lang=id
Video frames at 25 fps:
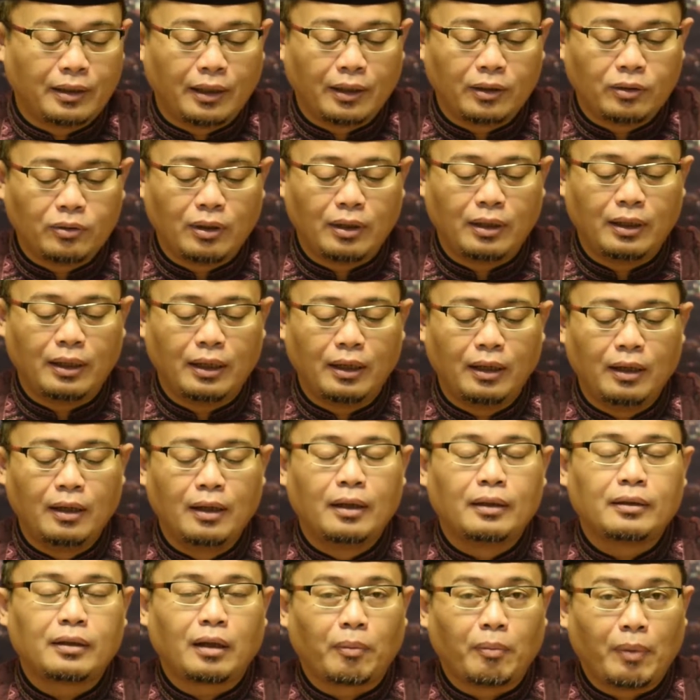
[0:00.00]
tadi itu adalah
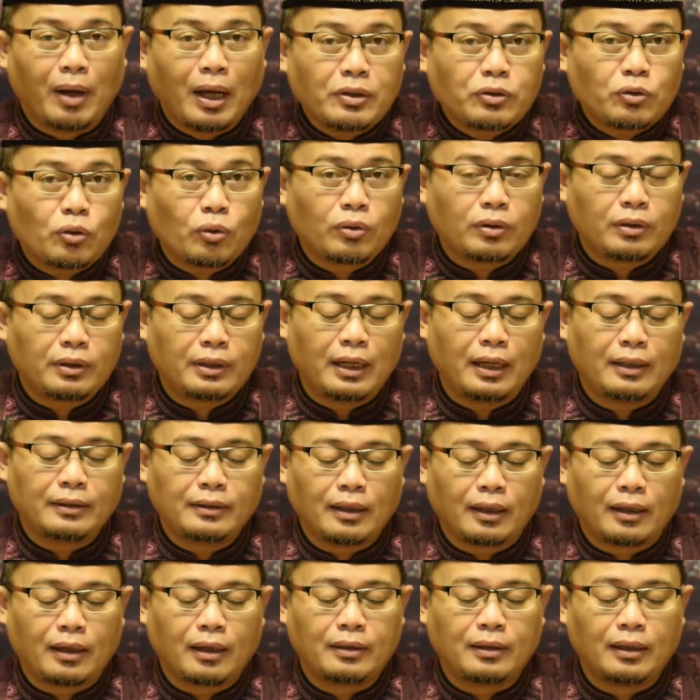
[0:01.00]
termasuk di
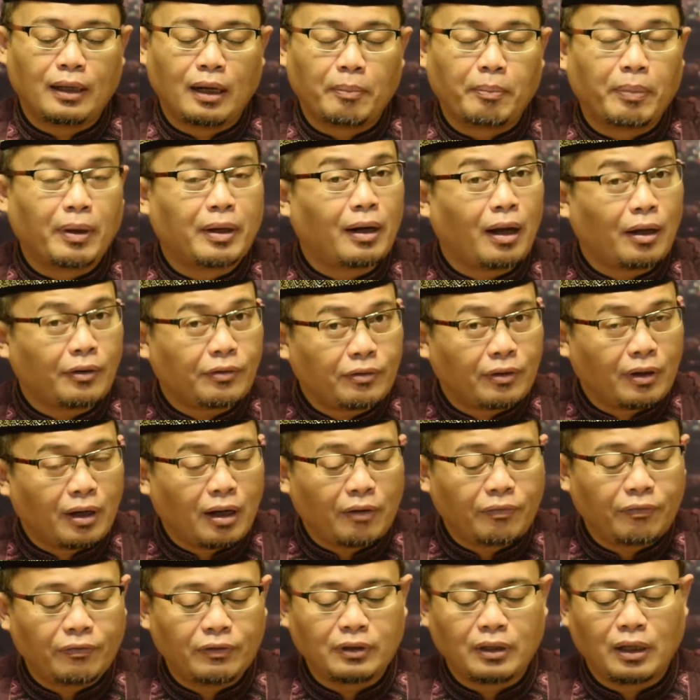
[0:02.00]
antara delapan
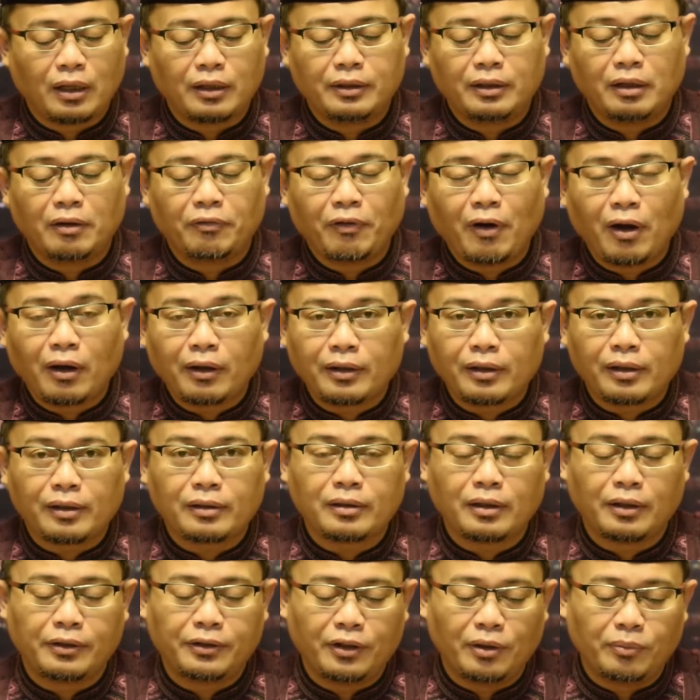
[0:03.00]
asnaf, entah dia fakir,
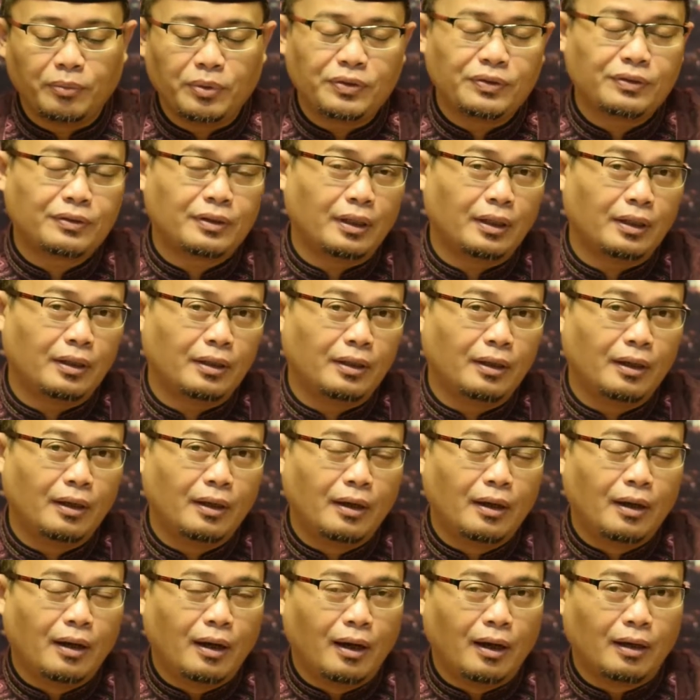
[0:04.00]
entah dia miskin,
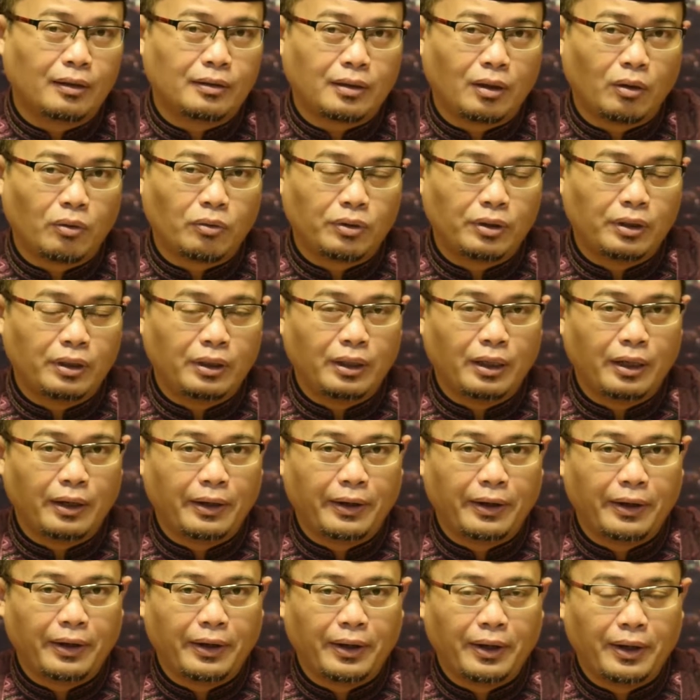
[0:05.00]
atau
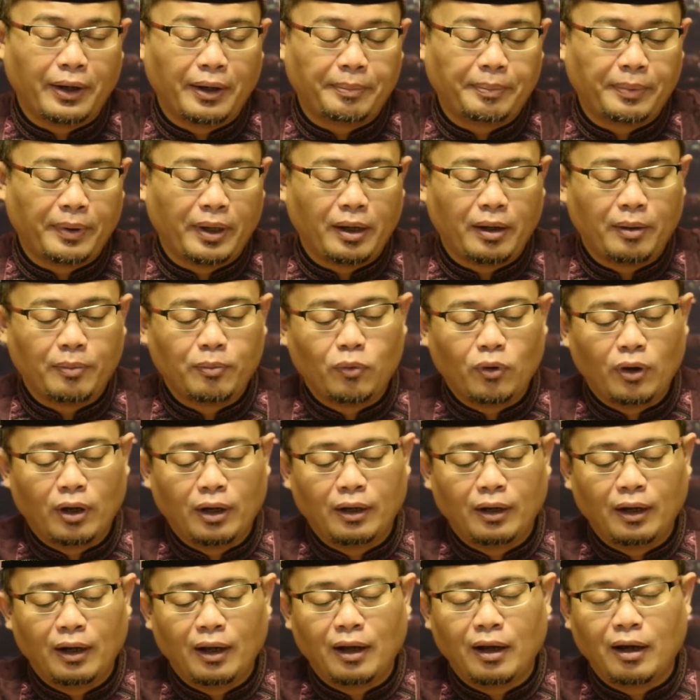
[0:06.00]
dia apa
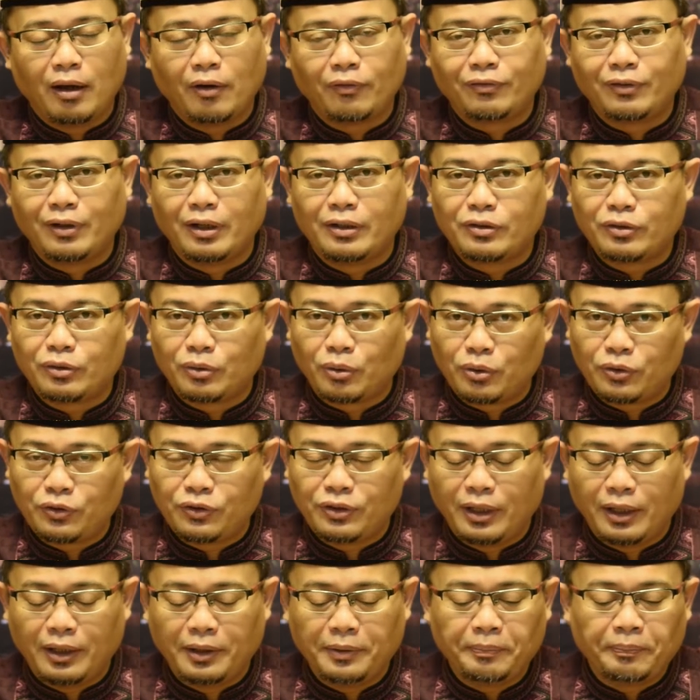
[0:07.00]
mualaf dan
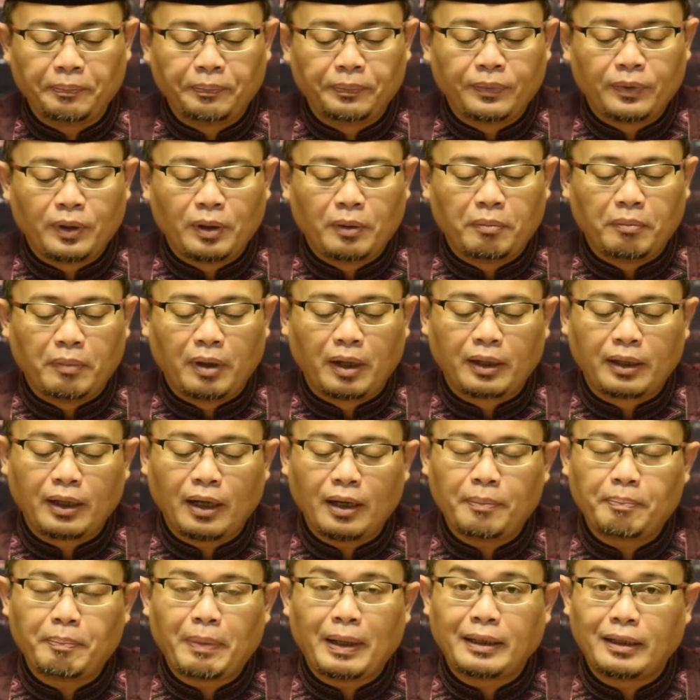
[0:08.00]
seterusnya,
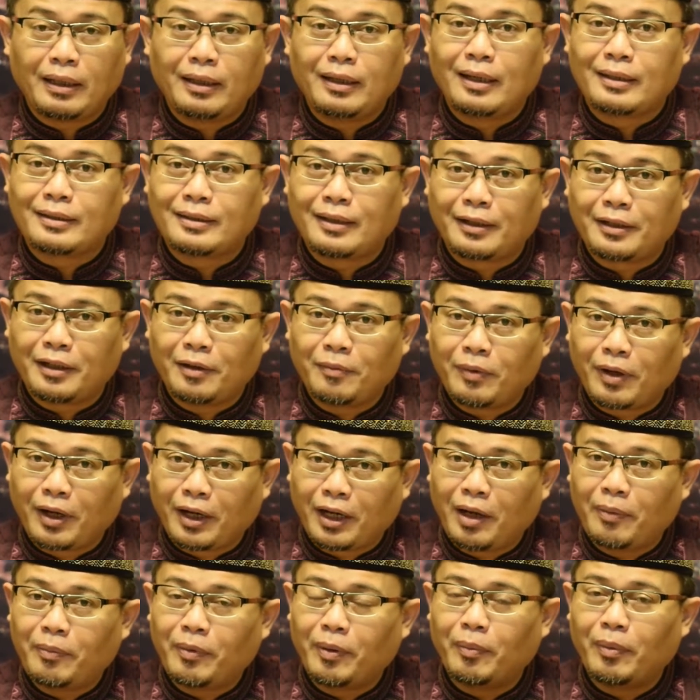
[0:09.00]
maka pada dasarnya
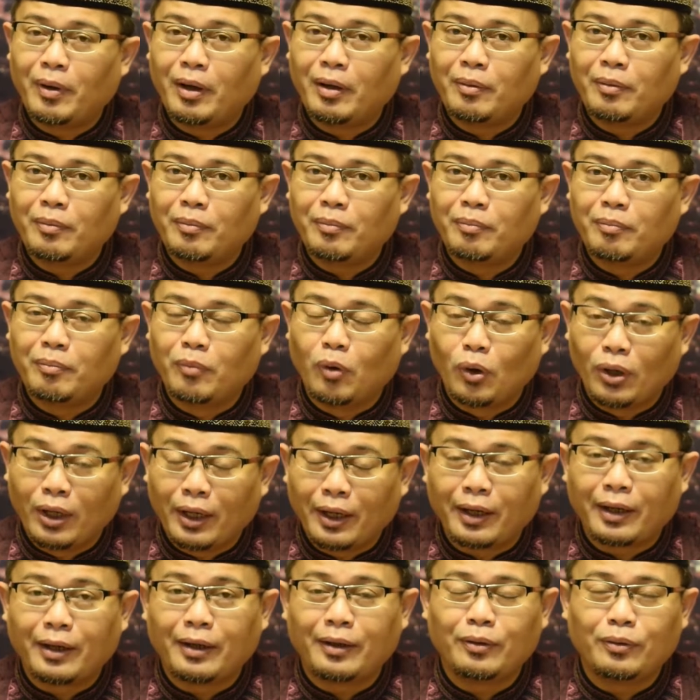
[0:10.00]
mereka memang
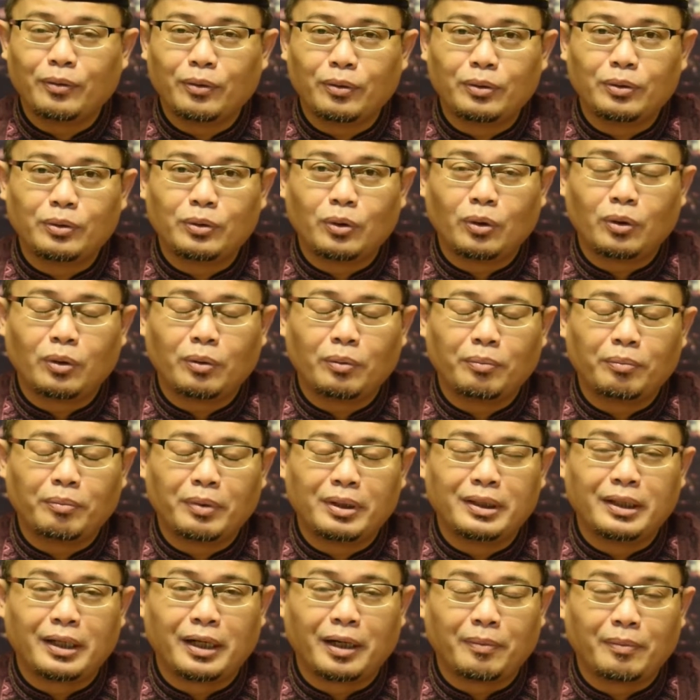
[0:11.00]
boleh untuk
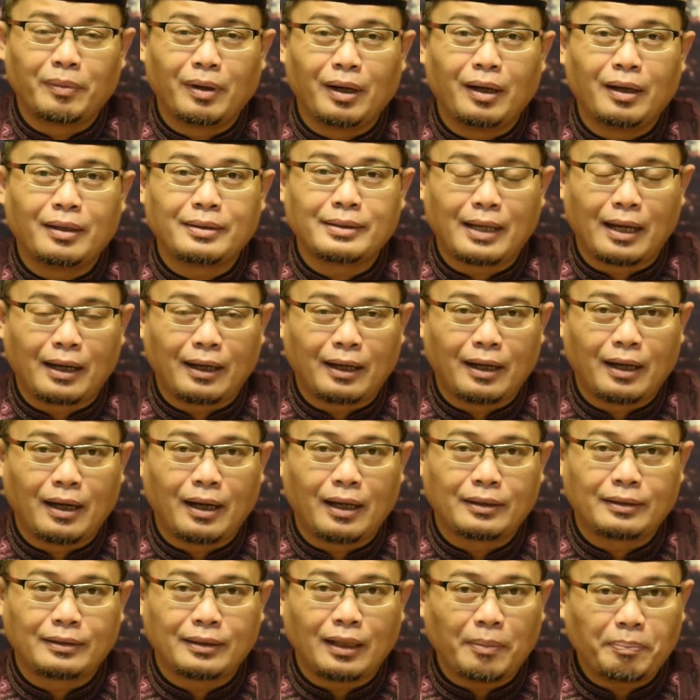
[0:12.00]
menerima zakat.